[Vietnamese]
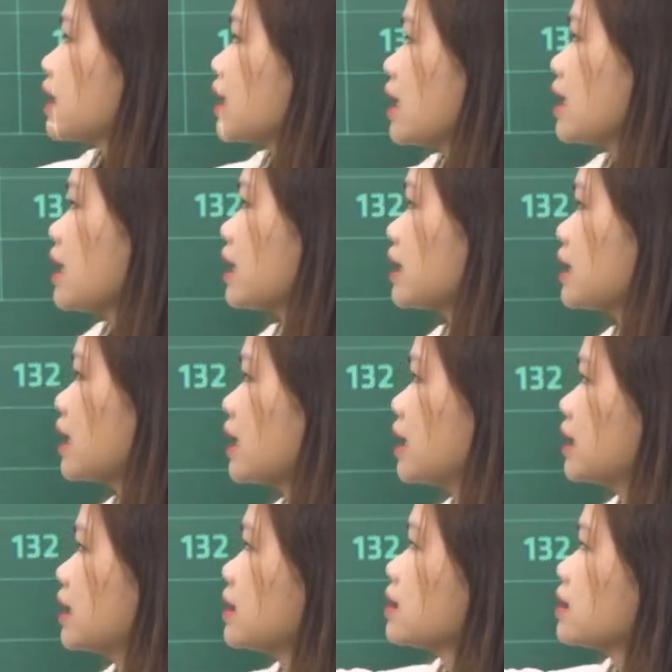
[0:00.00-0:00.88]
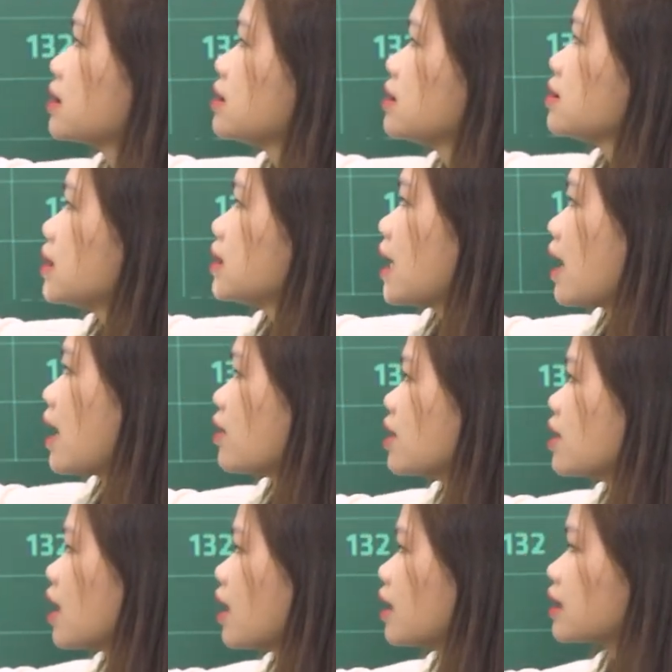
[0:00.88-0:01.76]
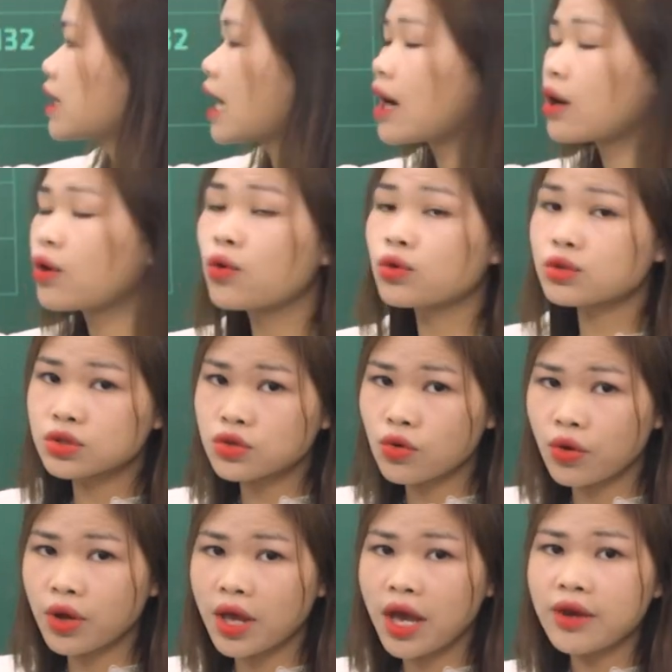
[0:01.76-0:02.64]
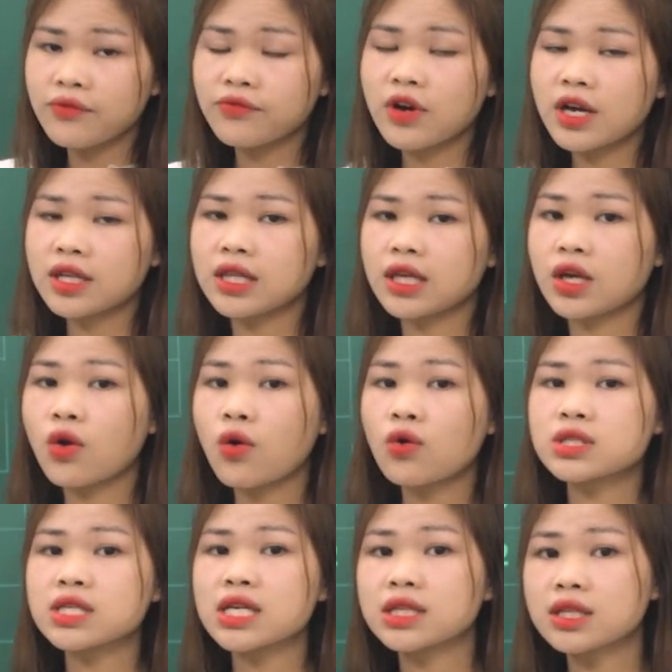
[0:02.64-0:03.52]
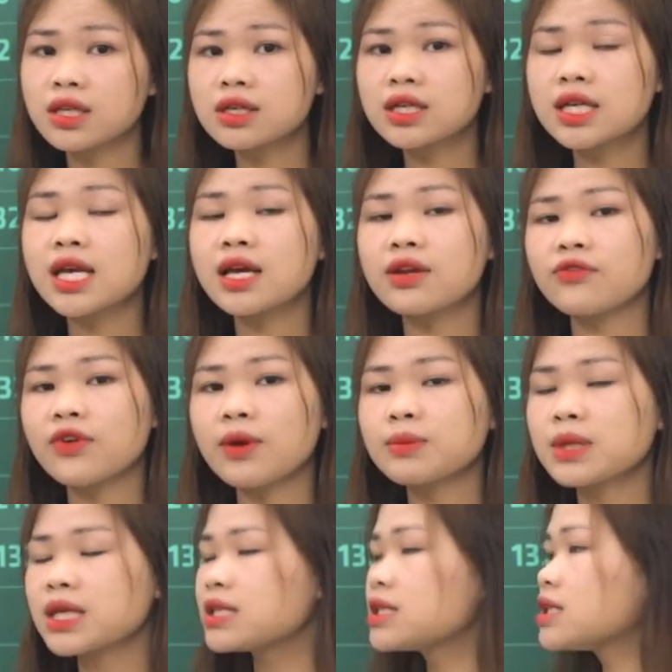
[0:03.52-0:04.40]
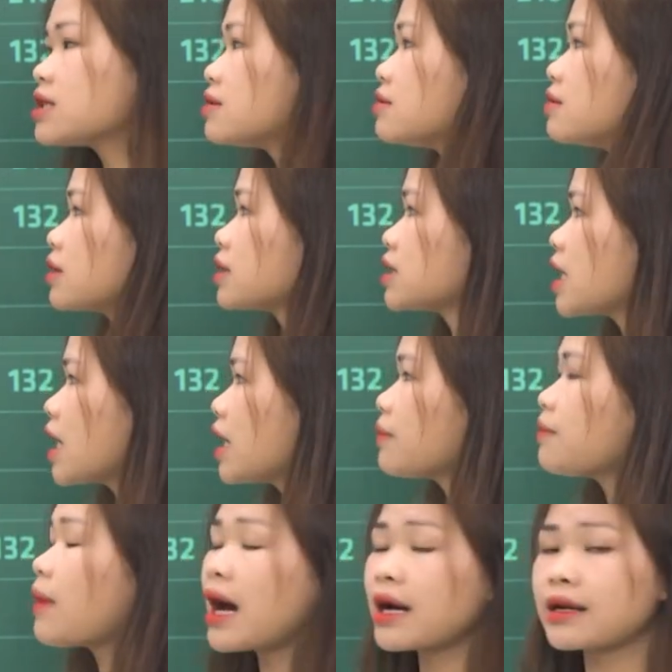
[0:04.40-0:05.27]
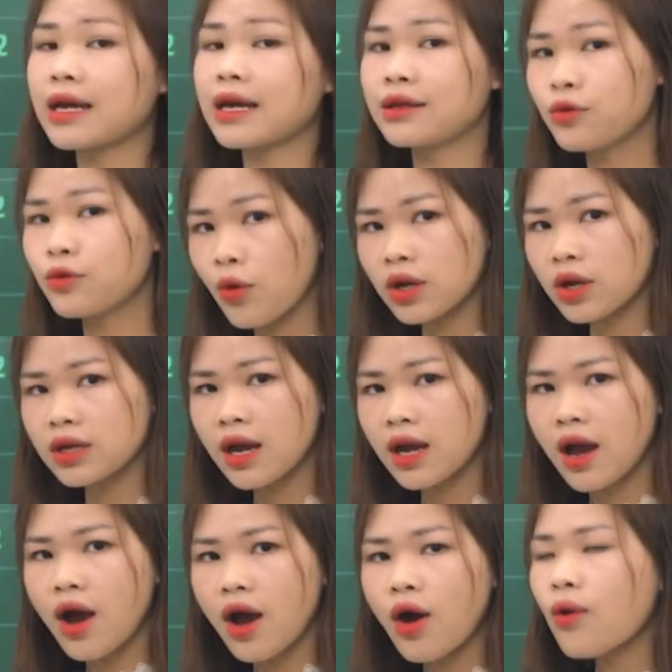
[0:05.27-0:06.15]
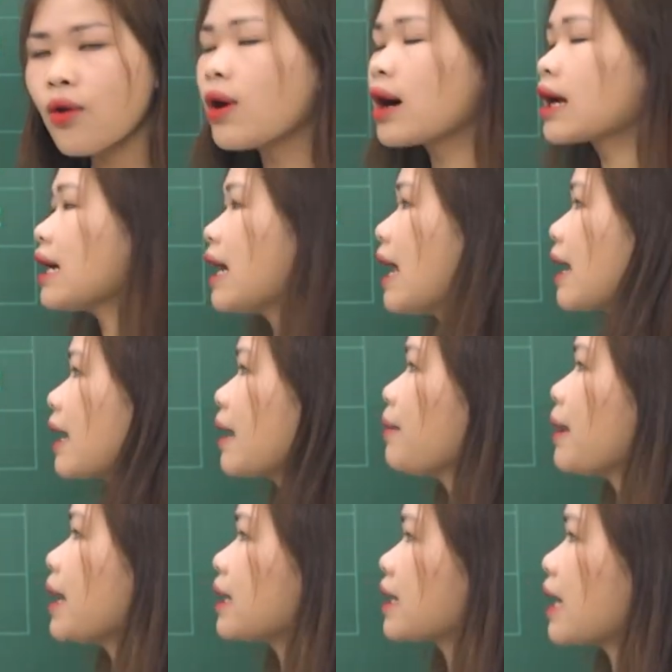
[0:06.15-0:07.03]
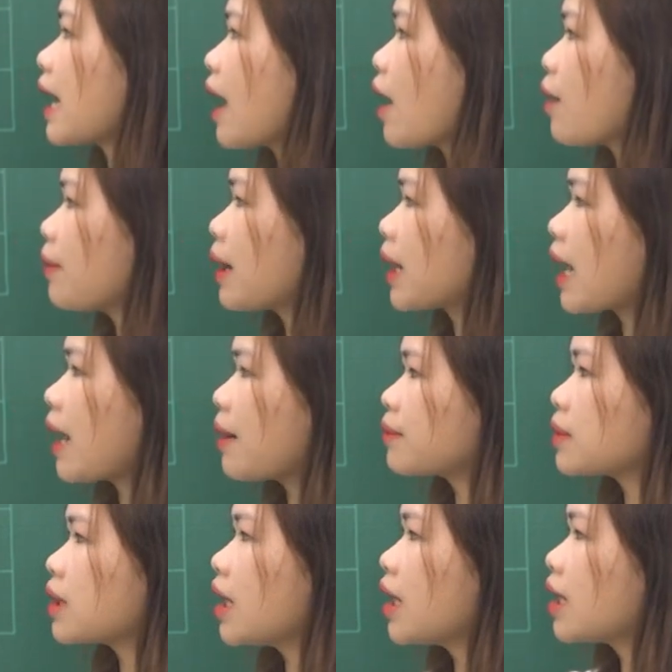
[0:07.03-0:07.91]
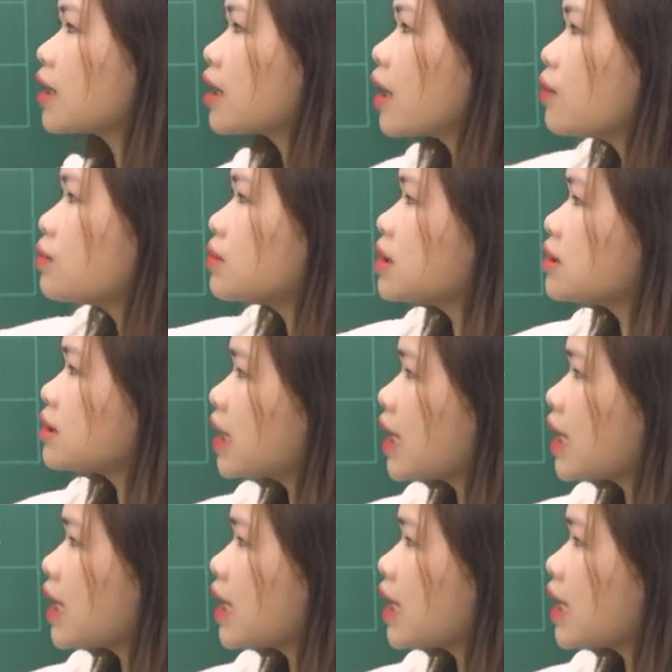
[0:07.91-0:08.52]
ta đã đặt tính như thế nào đây nhỉ? Thẳng cột rồi. Vậy thì cô sẽ thực hiện phép tính trừ ở trên bảng này luôn. Hoặc là các bạn nào mà cảm thấy không tự